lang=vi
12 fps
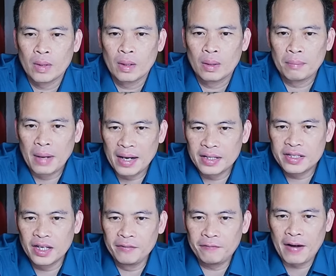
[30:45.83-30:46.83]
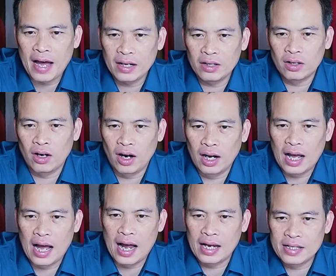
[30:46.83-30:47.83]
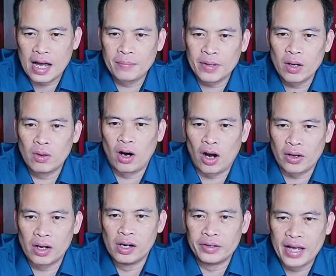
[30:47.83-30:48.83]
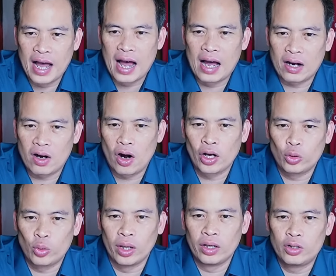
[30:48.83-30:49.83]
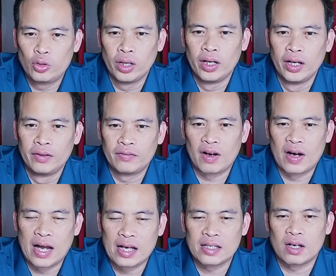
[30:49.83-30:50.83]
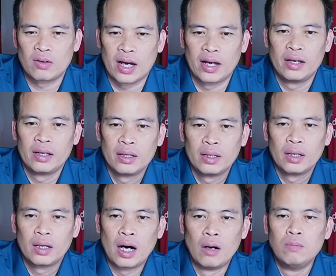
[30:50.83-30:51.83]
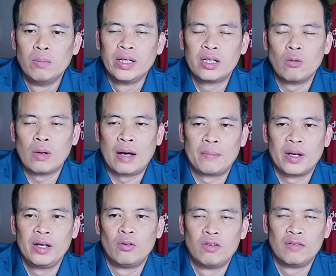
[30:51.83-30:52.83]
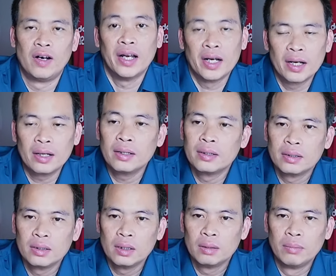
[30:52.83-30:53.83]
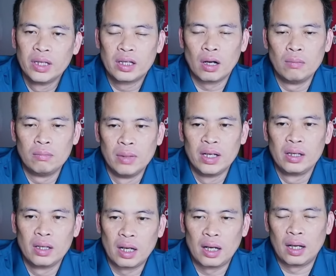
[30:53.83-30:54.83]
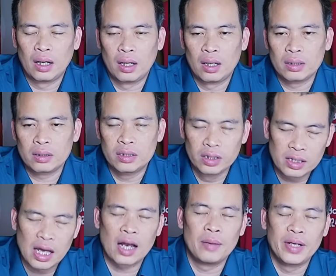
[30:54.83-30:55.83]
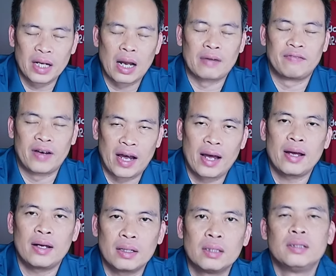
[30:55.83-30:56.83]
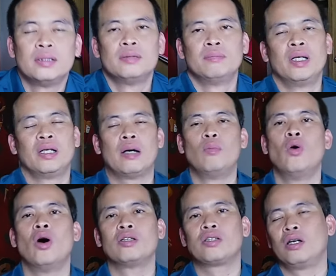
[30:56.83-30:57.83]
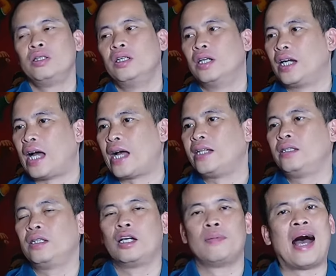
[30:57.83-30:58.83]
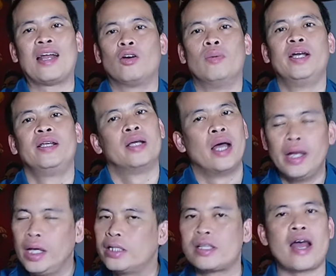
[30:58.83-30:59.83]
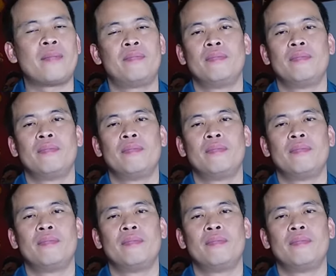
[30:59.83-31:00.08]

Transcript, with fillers: Bạn Sinh Phan có hỏi là Hải dám kêu gọi ở nhà coi tuyển truyền hình vào ngày 26 này không mình không làm cái điều vớ vẩn đấy mình không mình uh, chính xác là mình đã đặt vé mình đã mua cho những người anh những người bạn của mình để đi xem